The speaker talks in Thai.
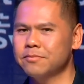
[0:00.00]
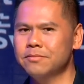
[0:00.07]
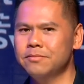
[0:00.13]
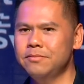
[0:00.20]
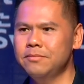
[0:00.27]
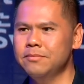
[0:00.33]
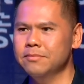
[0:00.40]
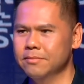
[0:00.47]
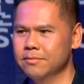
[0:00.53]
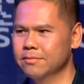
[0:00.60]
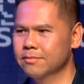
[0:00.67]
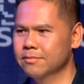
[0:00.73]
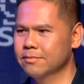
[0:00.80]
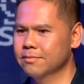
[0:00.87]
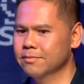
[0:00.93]
ใช้เต็ม
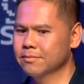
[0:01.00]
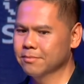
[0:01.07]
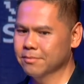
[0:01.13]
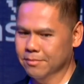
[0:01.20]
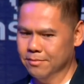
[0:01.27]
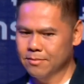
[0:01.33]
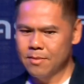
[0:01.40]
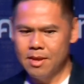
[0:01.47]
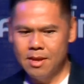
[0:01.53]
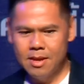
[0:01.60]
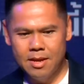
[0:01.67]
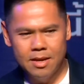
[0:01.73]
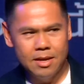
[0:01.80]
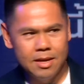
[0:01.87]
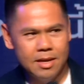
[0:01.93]
ที่ เชิญครับ
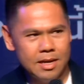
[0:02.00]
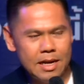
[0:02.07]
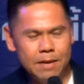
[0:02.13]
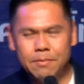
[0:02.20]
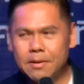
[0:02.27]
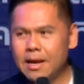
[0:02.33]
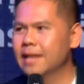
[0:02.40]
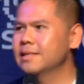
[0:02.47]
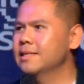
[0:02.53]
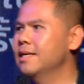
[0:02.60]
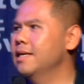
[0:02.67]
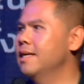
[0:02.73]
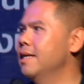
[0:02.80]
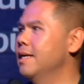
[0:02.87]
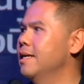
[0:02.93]
ครับ การที่
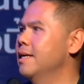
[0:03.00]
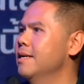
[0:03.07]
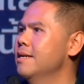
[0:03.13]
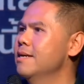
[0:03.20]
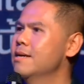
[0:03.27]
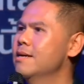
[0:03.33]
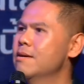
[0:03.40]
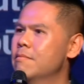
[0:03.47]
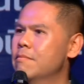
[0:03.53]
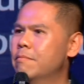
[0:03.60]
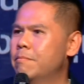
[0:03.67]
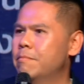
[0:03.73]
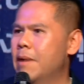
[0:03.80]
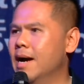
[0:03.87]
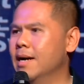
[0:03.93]

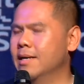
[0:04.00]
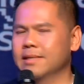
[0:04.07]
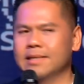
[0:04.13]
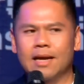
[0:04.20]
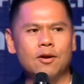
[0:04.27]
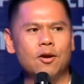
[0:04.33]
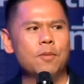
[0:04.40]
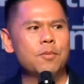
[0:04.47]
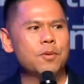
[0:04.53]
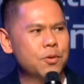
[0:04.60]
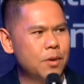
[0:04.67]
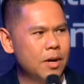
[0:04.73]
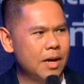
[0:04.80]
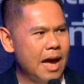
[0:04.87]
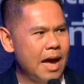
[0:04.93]
พักและครอบครัว
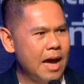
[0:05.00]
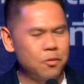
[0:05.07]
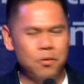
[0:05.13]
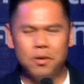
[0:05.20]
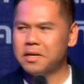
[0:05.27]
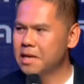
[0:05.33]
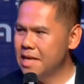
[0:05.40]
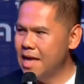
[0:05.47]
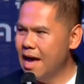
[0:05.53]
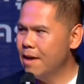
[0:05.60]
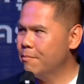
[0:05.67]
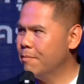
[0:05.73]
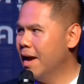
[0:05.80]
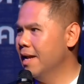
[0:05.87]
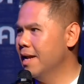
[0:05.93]
ขาดหัวเรือใหญ่
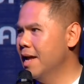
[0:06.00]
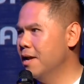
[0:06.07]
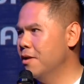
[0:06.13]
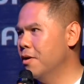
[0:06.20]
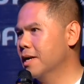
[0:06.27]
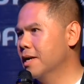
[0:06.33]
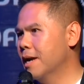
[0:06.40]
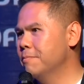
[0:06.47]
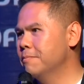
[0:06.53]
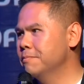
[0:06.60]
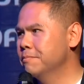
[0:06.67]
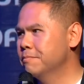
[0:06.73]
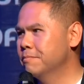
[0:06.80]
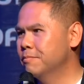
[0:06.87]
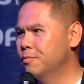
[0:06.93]
ไปแน่นอนครับ
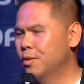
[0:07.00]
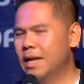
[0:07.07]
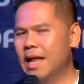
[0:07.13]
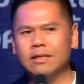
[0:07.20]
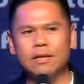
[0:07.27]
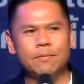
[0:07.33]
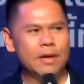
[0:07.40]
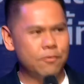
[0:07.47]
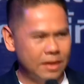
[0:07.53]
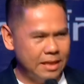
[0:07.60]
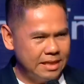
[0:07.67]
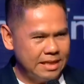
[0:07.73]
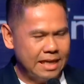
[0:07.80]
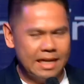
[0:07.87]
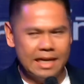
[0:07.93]
ล้วนแล้วแต่เป็นวัฏ
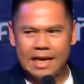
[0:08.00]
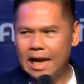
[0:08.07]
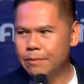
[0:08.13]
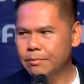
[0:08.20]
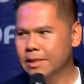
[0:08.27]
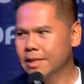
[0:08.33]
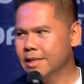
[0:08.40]
จักรทางการเมือง